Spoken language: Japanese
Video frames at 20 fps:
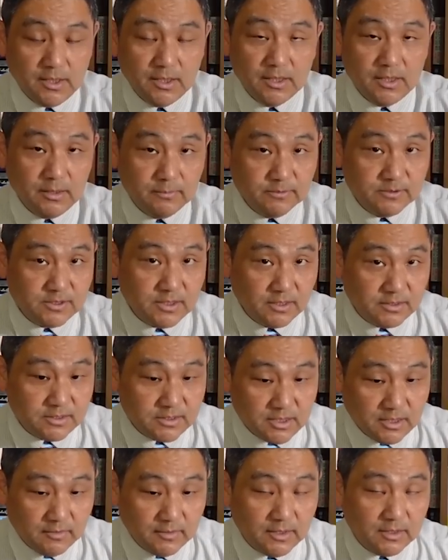添加物が
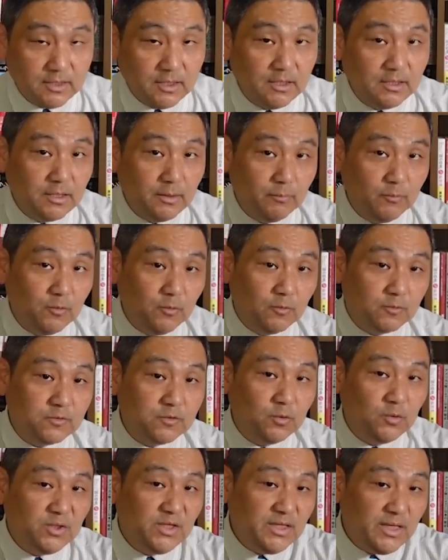使われていても
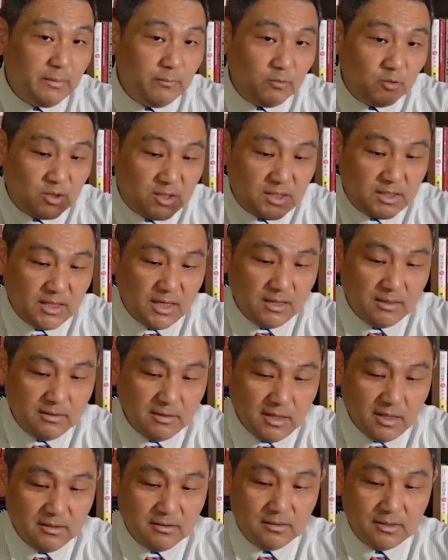それでも危険
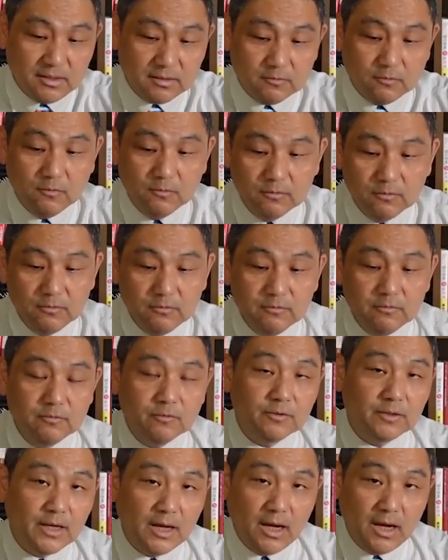なんだという
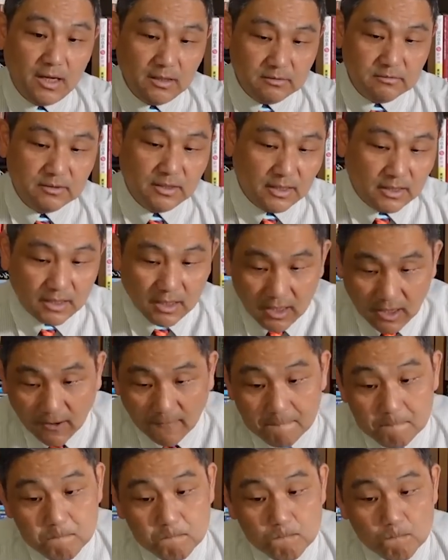のであるなら
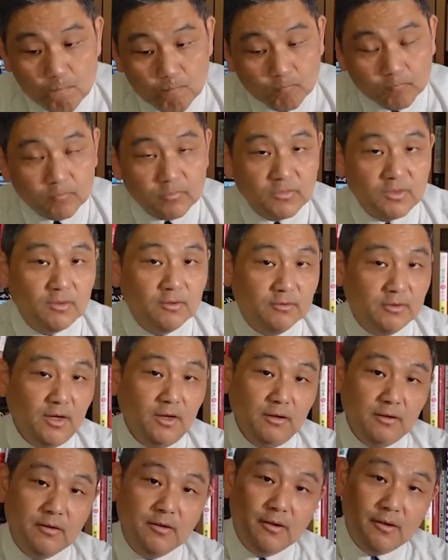
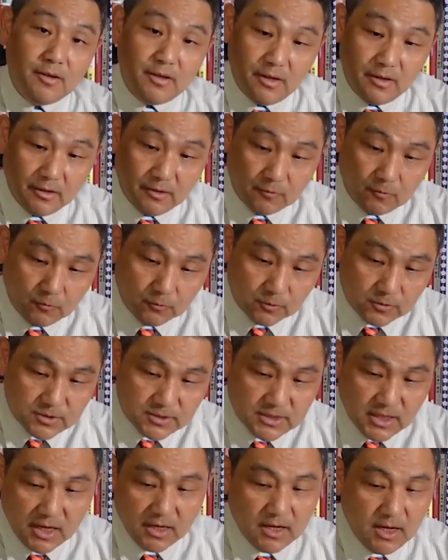ね、この
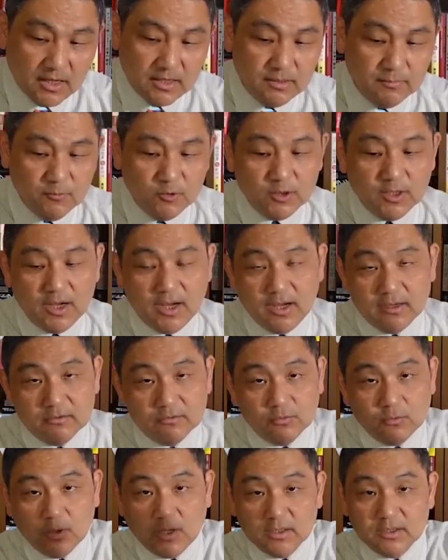じゃがいもであ
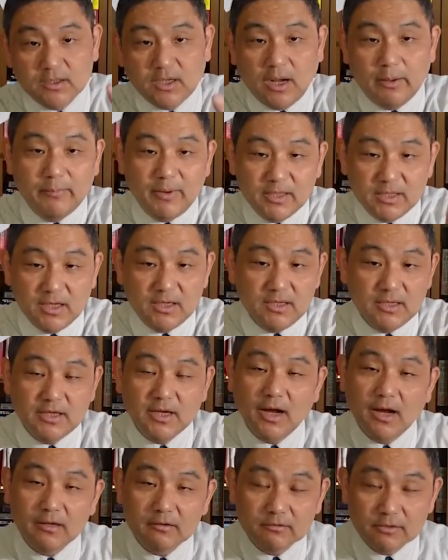るとか玉ねぎ
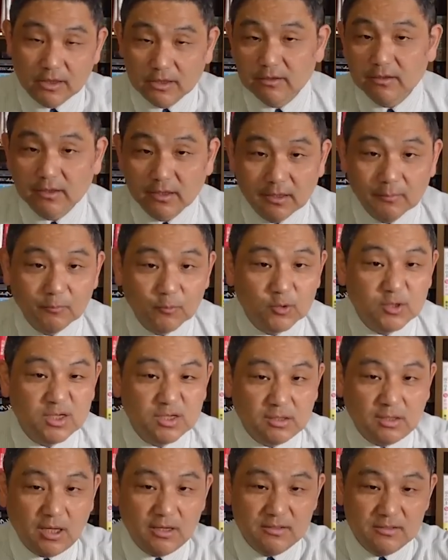であるなんてもう
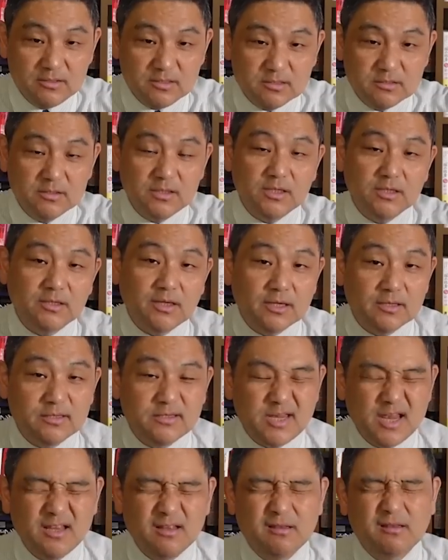危険すぎて
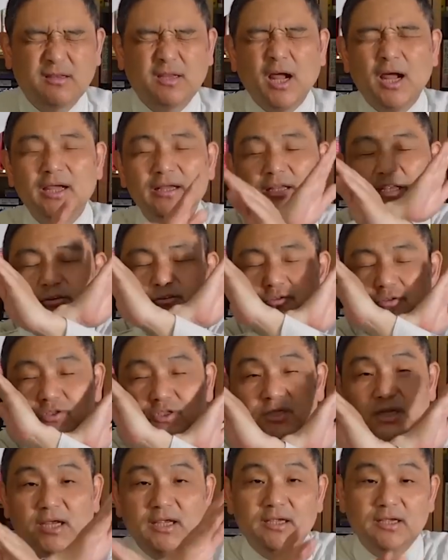絶対に食っ
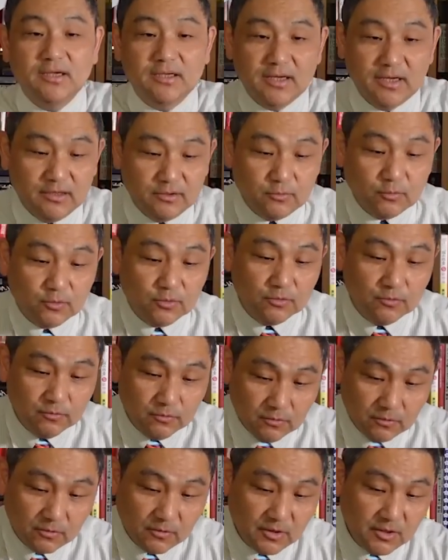ちゃいけないとい
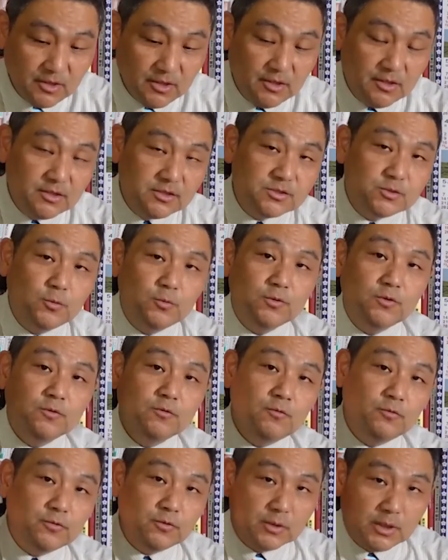うそうい
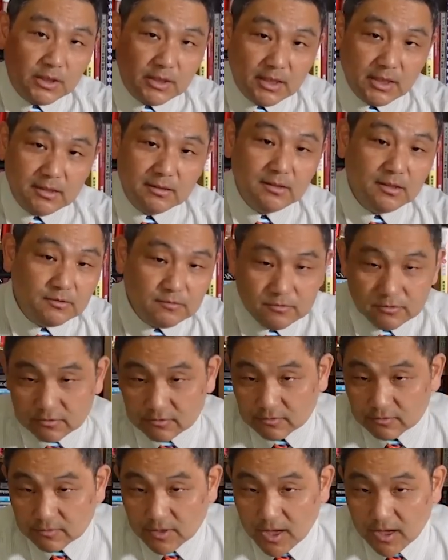うことになって
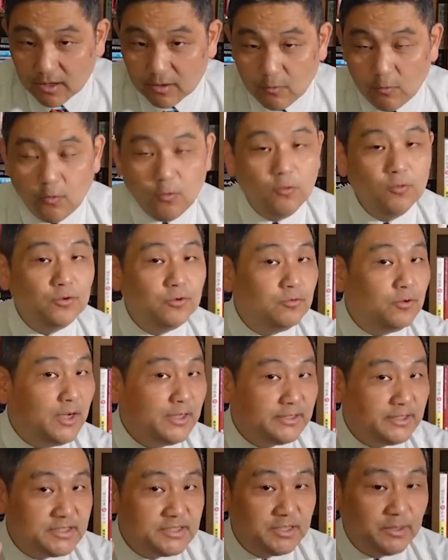くる、こういう
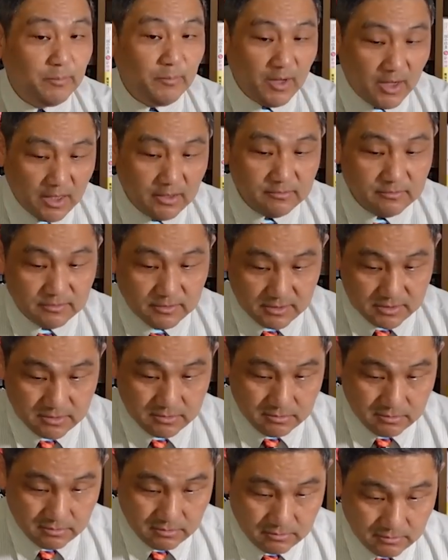話でもあるんで
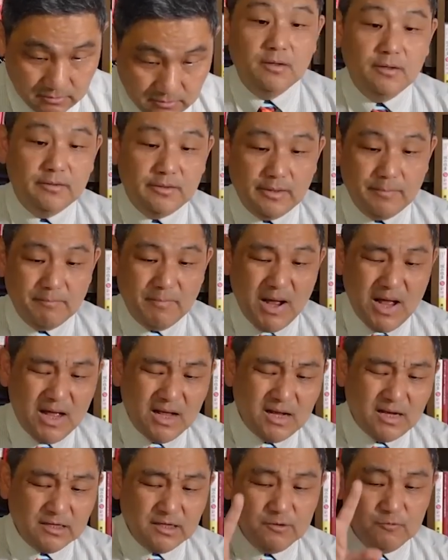す。
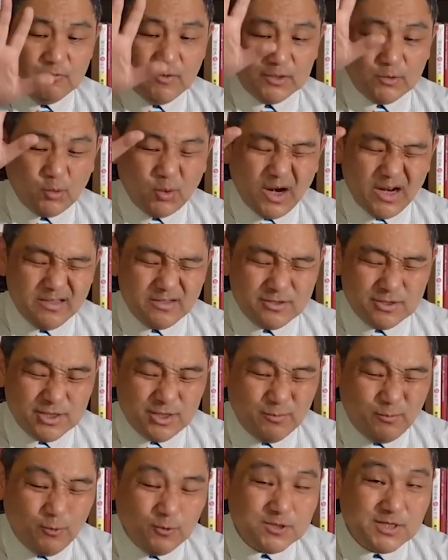マーガリンはトランス
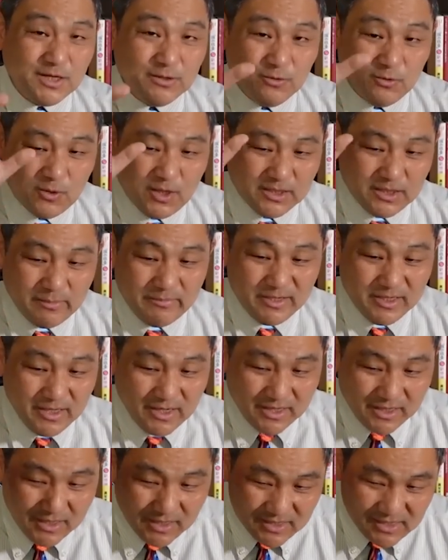脂肪酸の塊
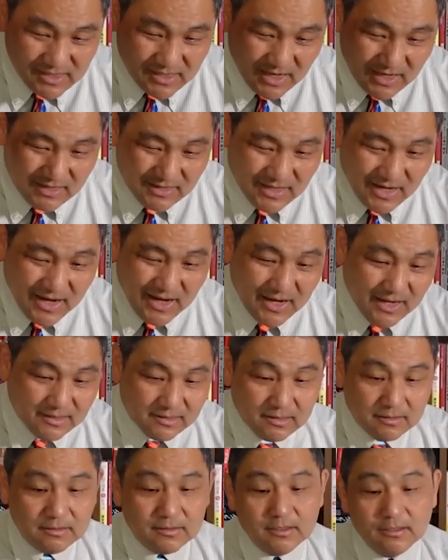だから危険だー
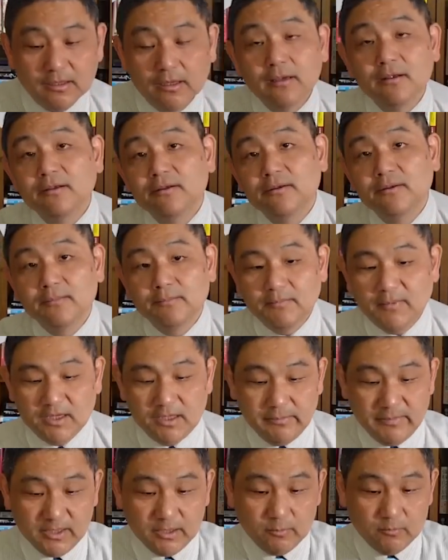なんてね、まあ、
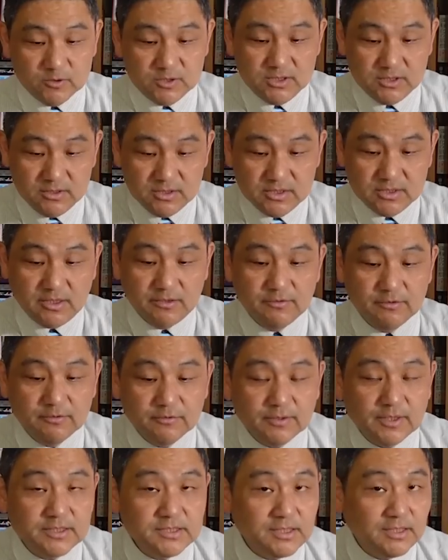今でも信じている
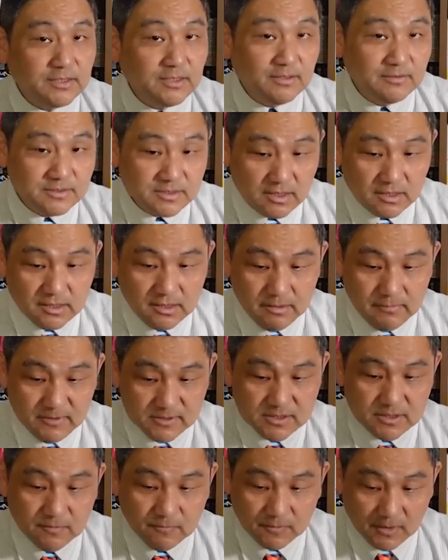人たちがたくさんいま
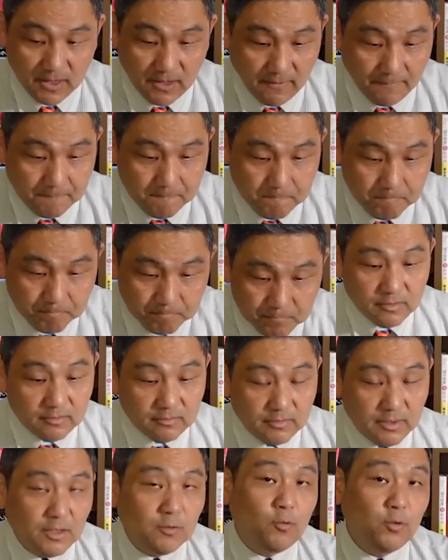すよね。
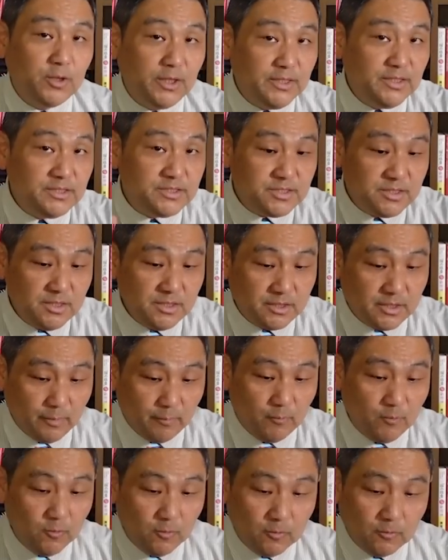で、これについて
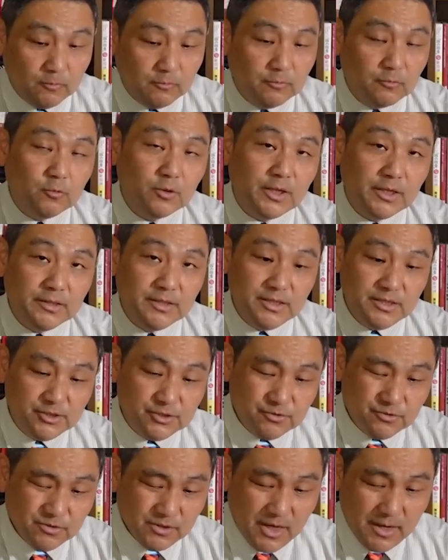もこれ20年